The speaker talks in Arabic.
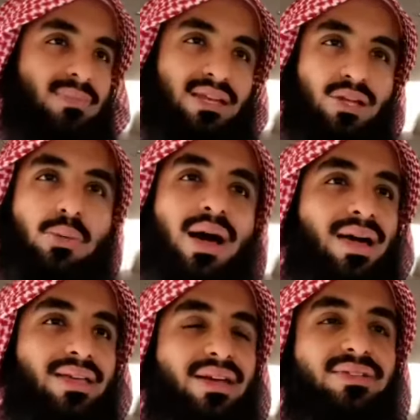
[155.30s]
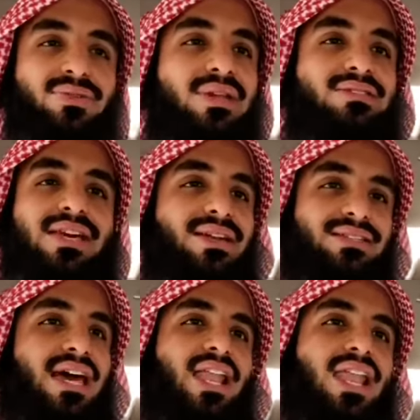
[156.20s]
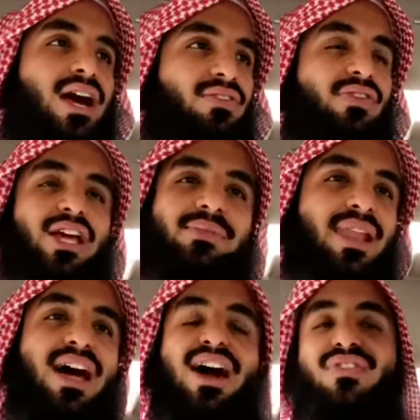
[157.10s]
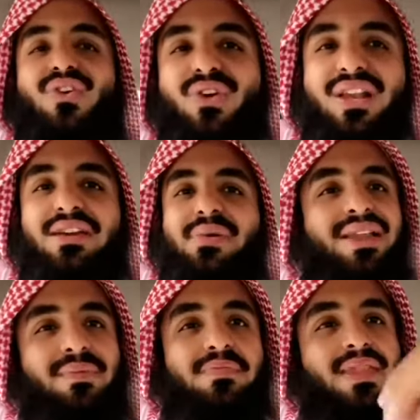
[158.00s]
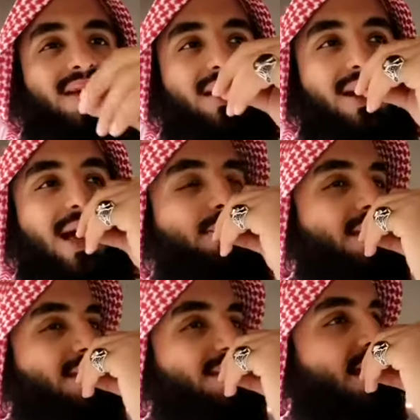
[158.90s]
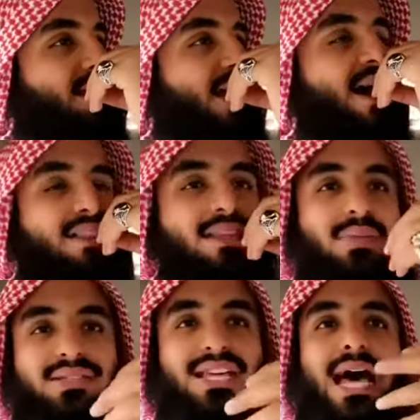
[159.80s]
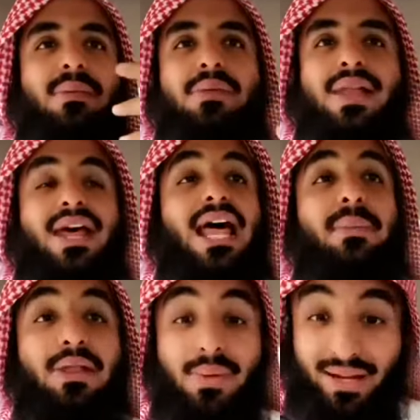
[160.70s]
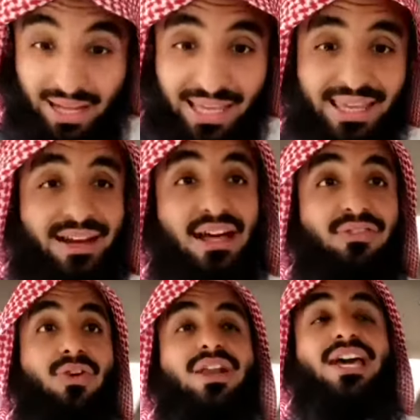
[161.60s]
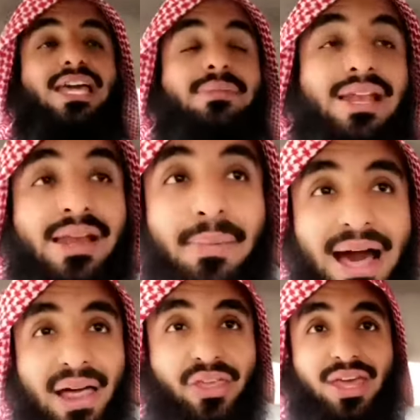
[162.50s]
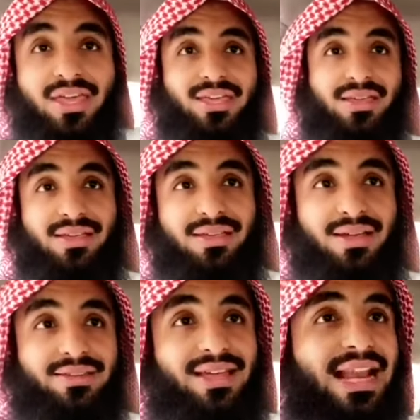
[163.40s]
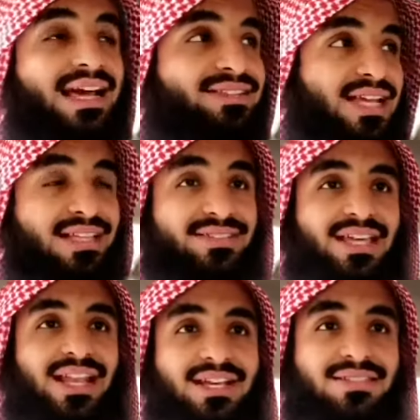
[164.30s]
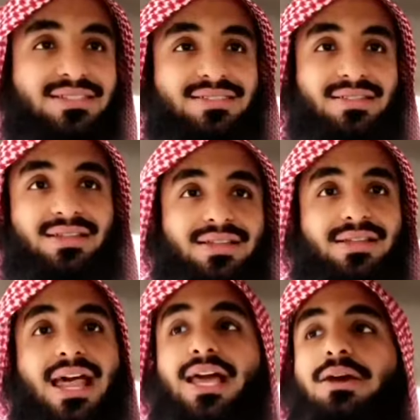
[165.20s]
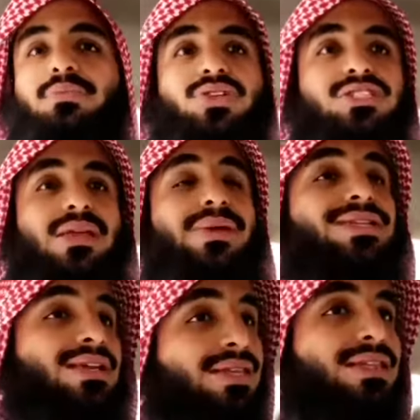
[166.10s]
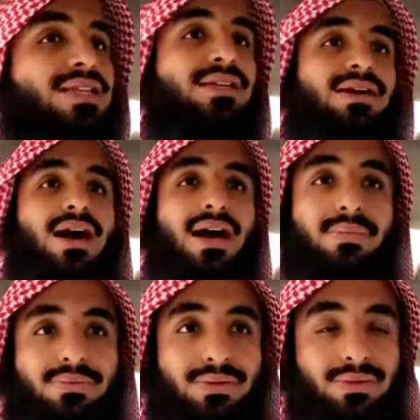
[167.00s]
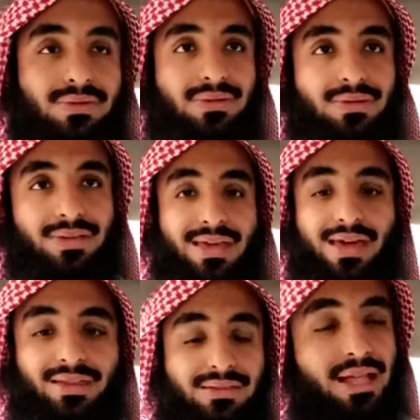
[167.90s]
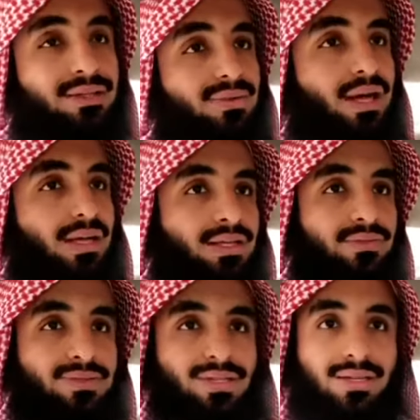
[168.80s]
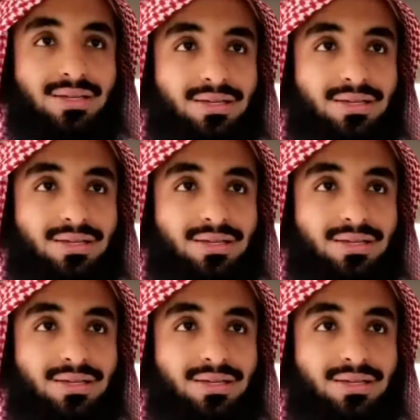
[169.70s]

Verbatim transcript: انك ما غيرت وقلت يا رجال الله غفور رحيم الله غفور لمن عمل الصالحات لمن تاب لمن اناب لمن غير غفور رحيم للماضي تركت انت تركت لكن مستمر شديد العقاب يا اخي انت لا توهق نفسك